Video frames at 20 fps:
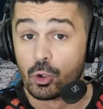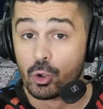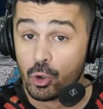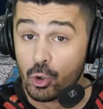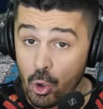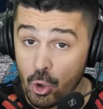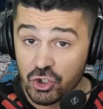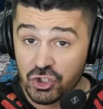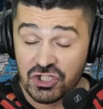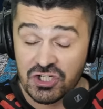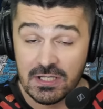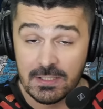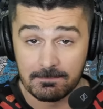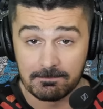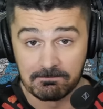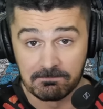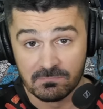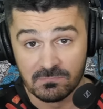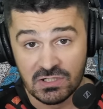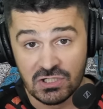gaucher
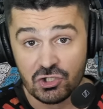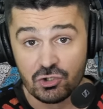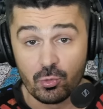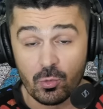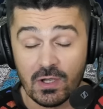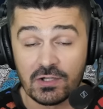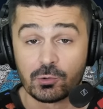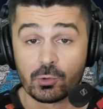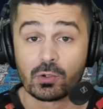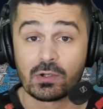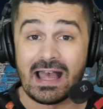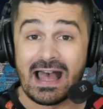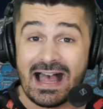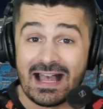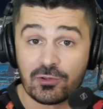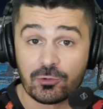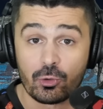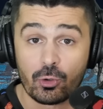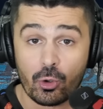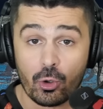qui jouerait donc
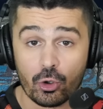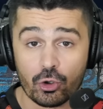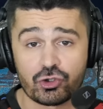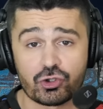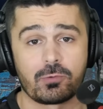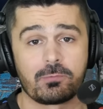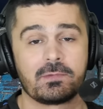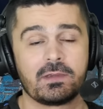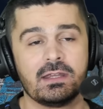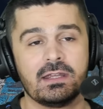axe gauche,